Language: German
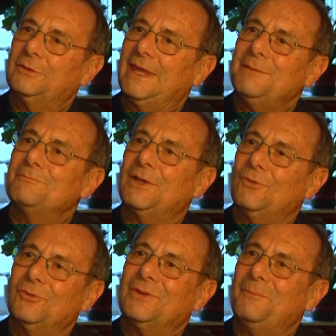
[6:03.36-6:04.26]
denkt man
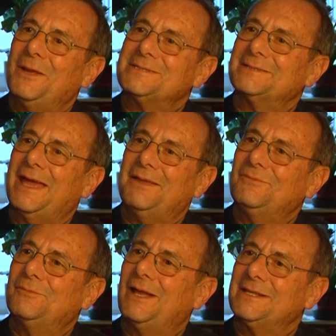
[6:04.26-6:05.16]
noch damals
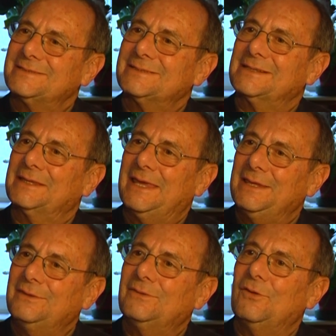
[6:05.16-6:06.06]
dran, wie man als
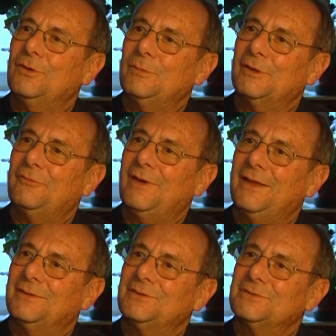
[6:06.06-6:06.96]
Kind darüber
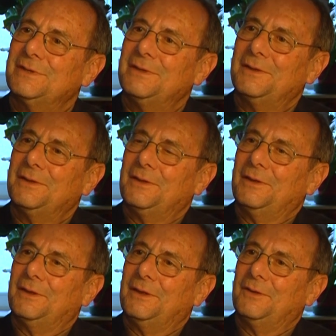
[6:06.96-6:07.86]
gefahren ist,
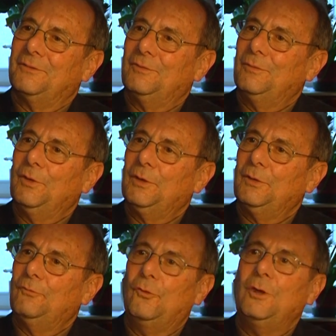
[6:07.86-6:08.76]
äh, wie
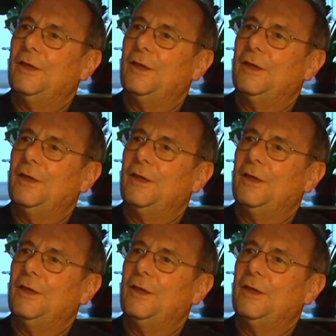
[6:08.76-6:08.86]
wir voll